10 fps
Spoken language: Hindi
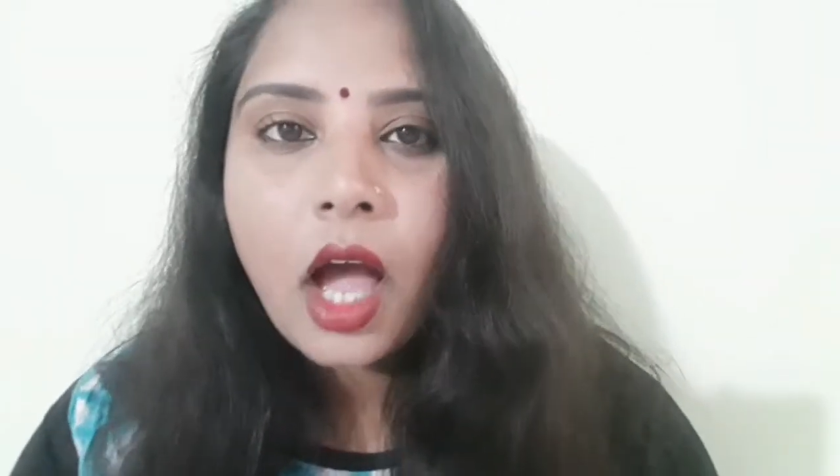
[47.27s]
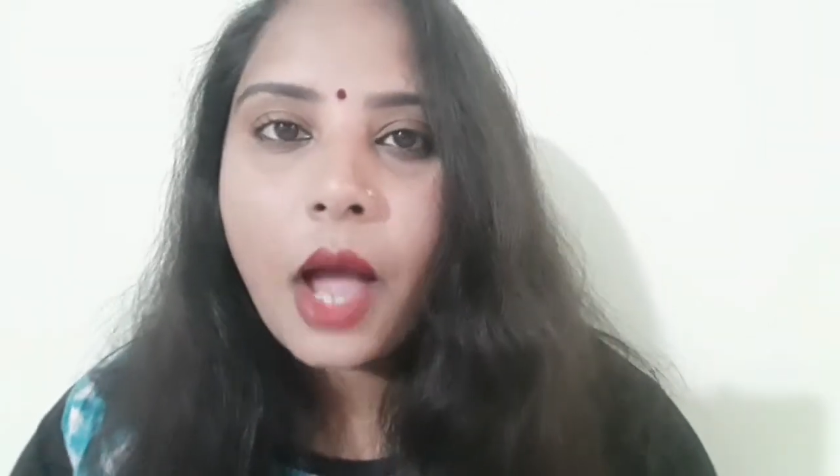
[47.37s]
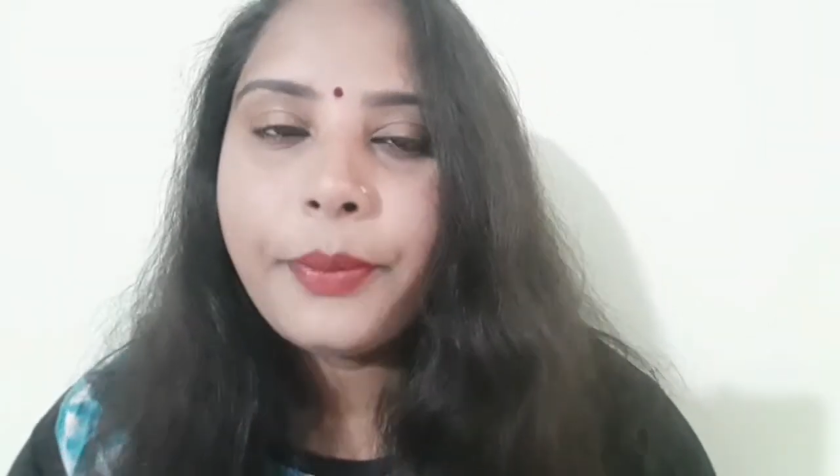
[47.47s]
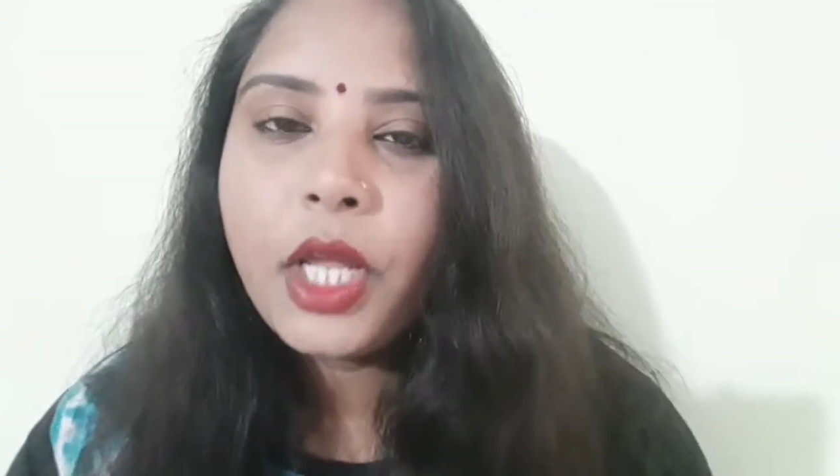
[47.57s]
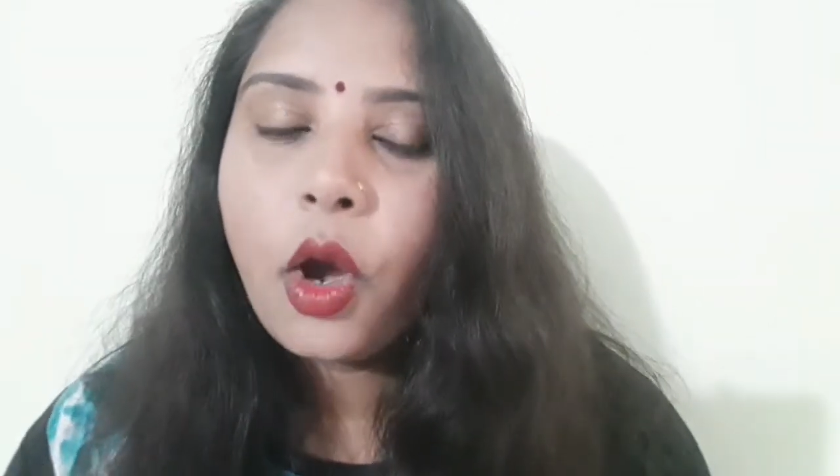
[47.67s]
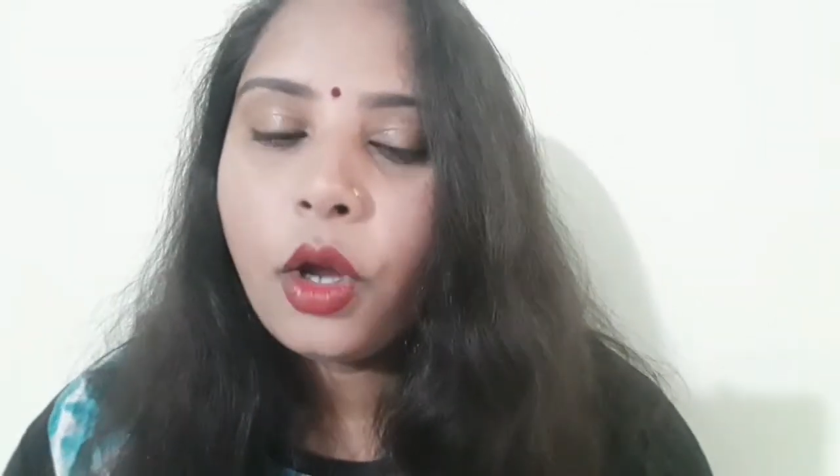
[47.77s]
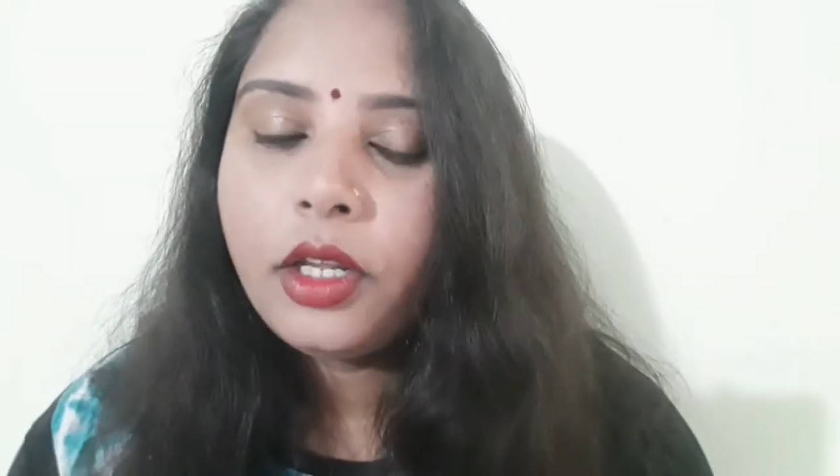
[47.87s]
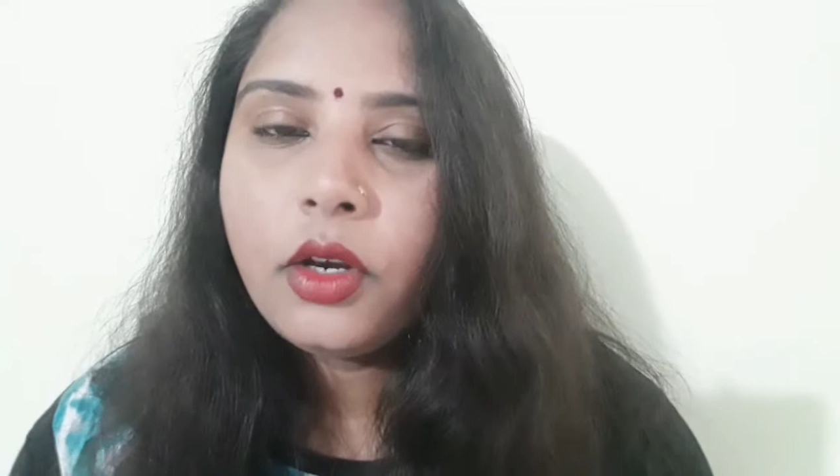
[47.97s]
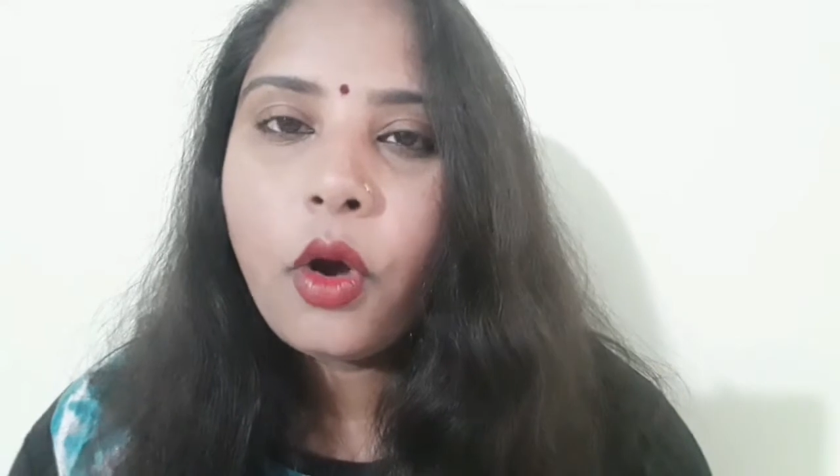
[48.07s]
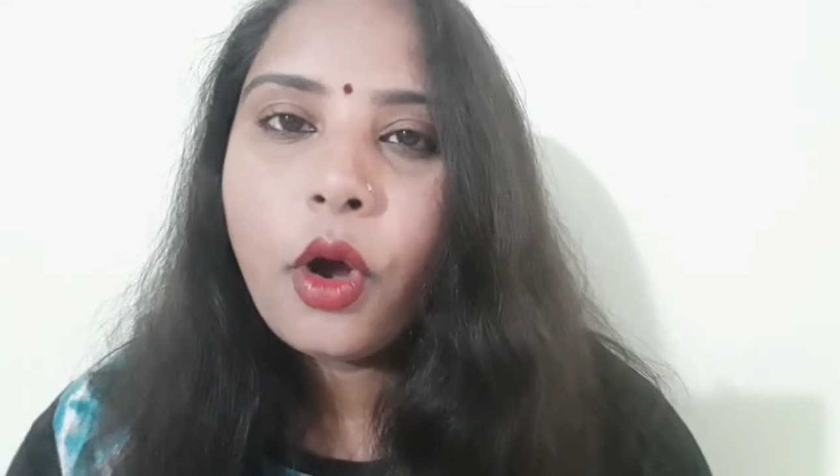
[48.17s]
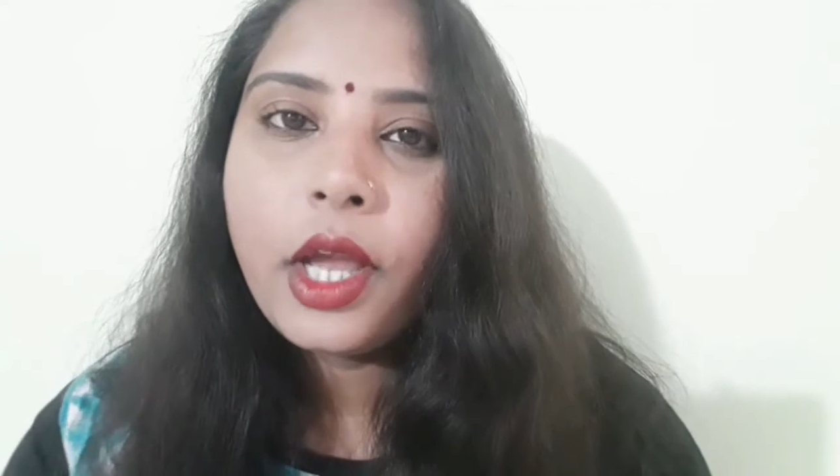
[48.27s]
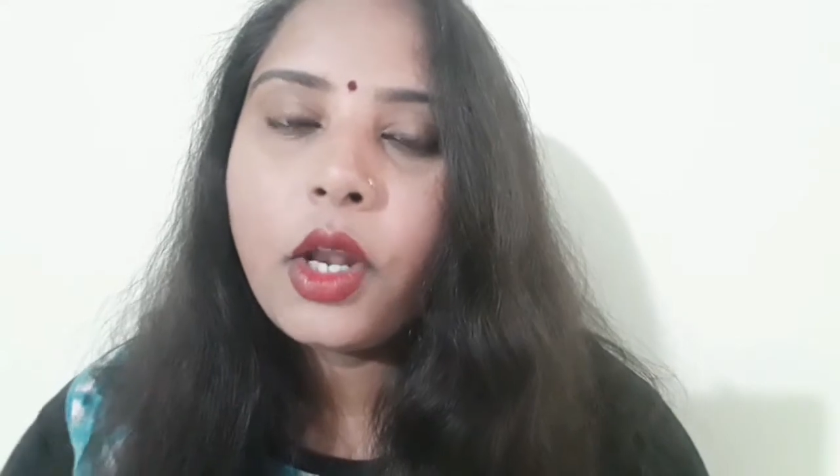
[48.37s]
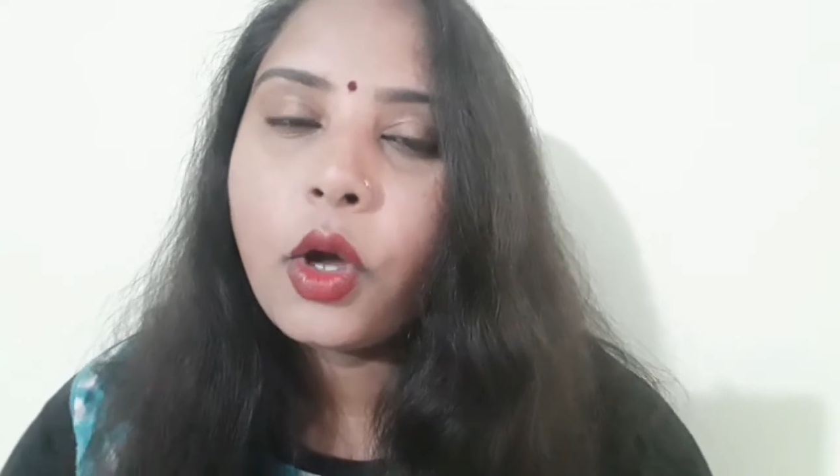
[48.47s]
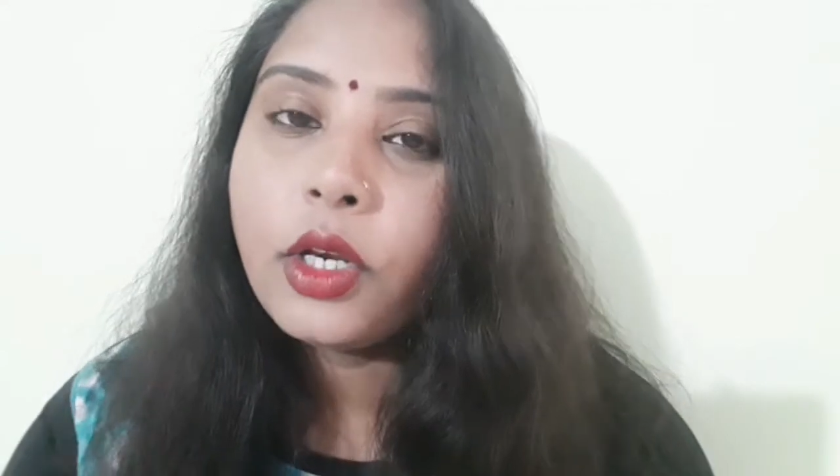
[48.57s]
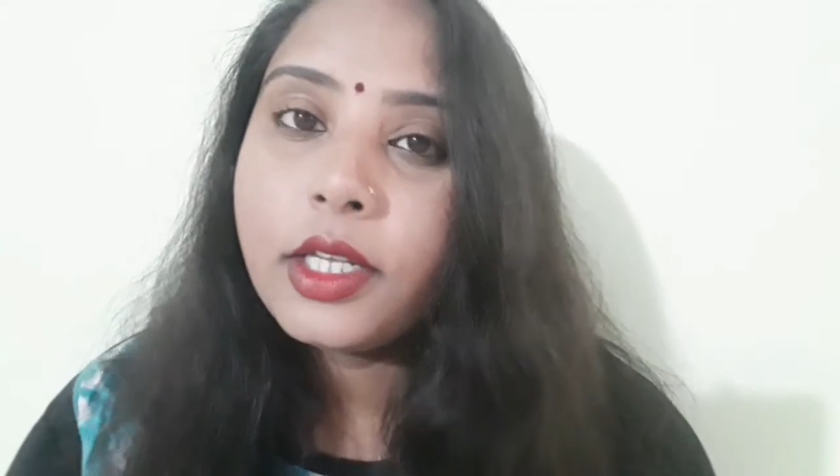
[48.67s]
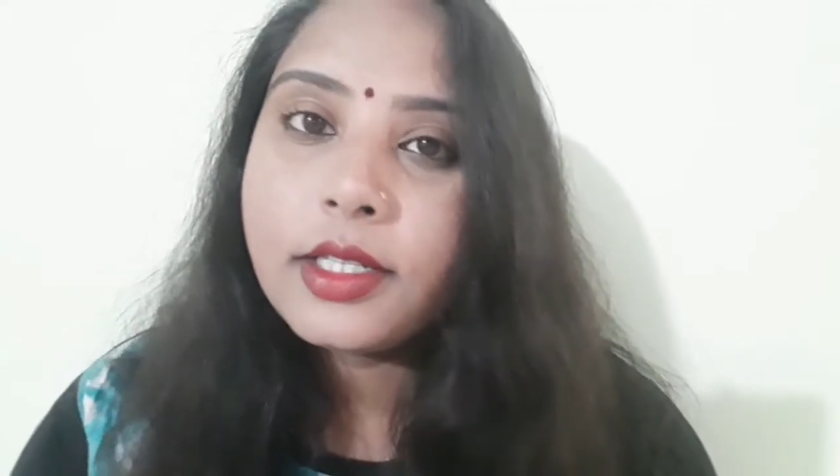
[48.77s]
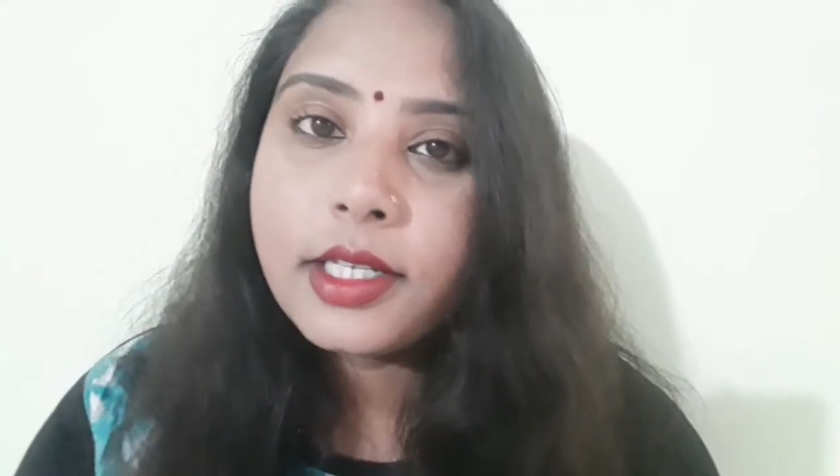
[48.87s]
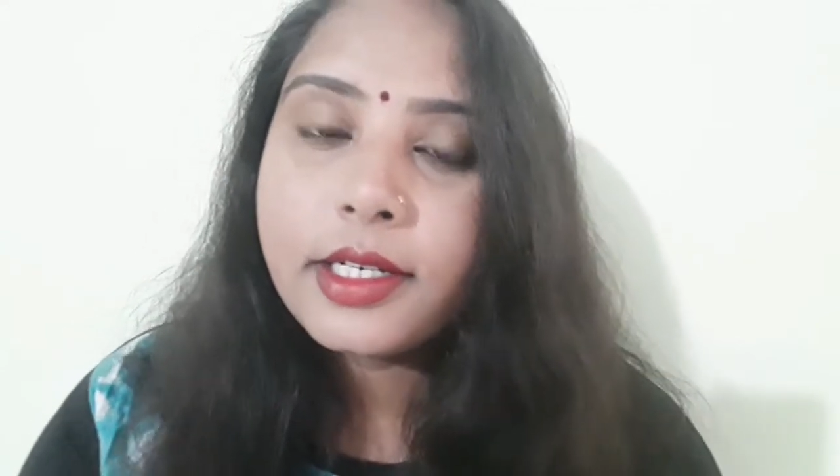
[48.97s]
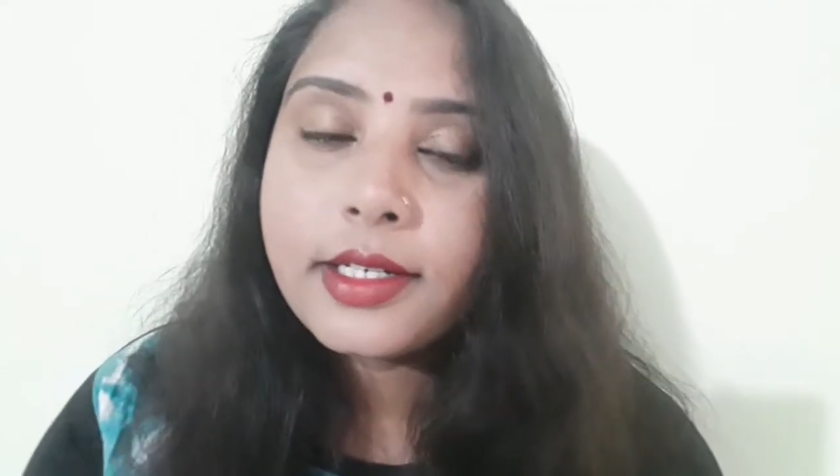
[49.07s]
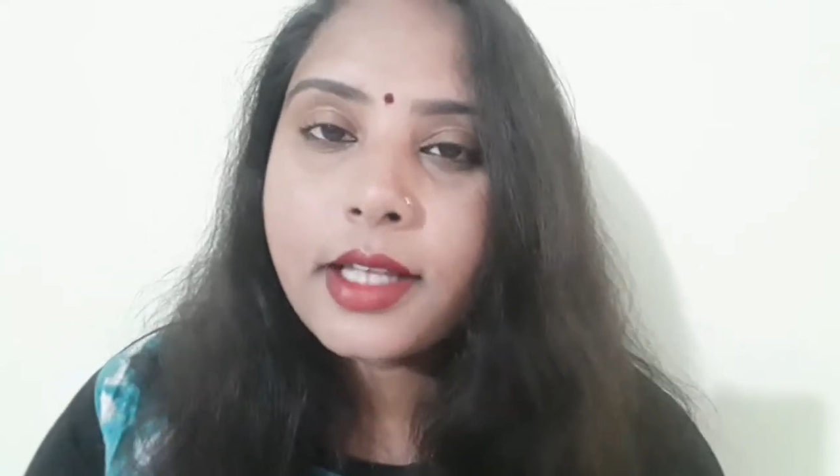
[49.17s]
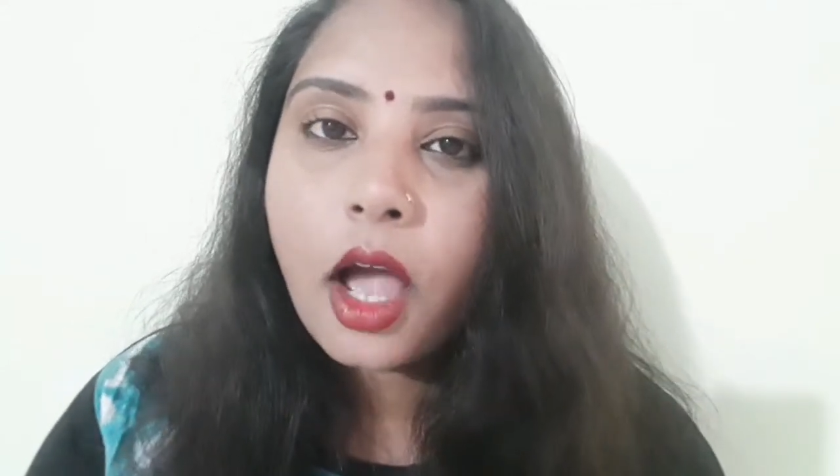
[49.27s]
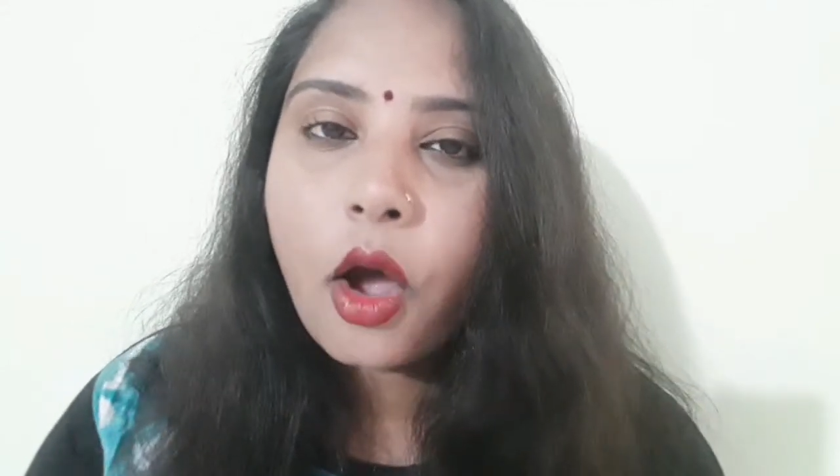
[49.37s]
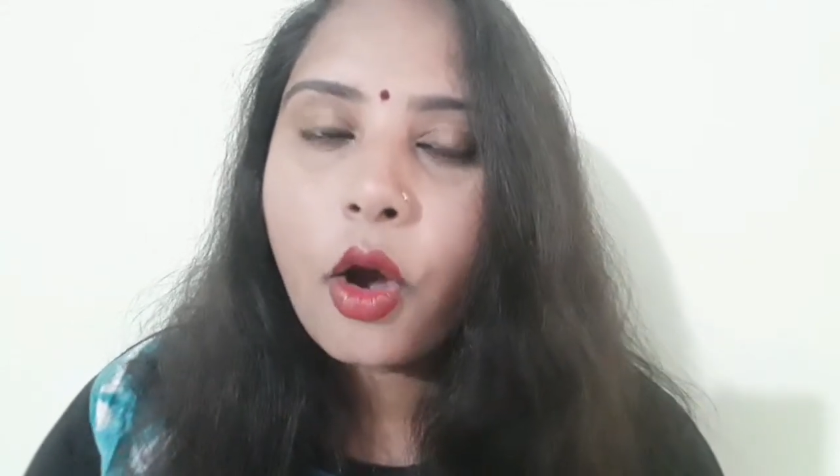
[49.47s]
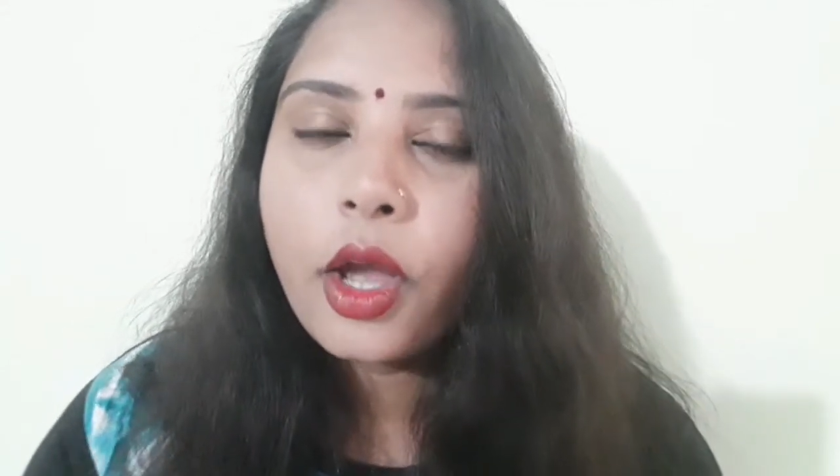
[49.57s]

आपने ऑनियन ऑयल ऑनियन सीड्स का